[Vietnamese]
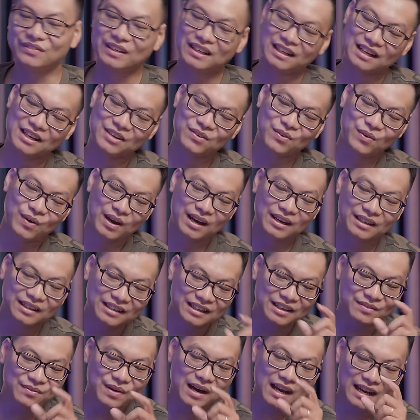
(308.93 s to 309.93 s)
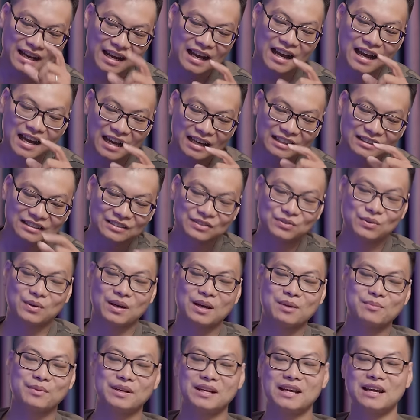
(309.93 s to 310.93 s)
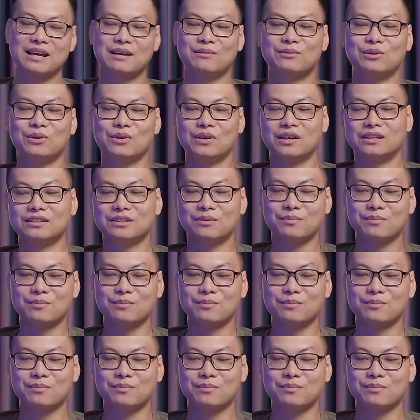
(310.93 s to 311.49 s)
mình lấy nguyên cái bài hát của Eminem luôn,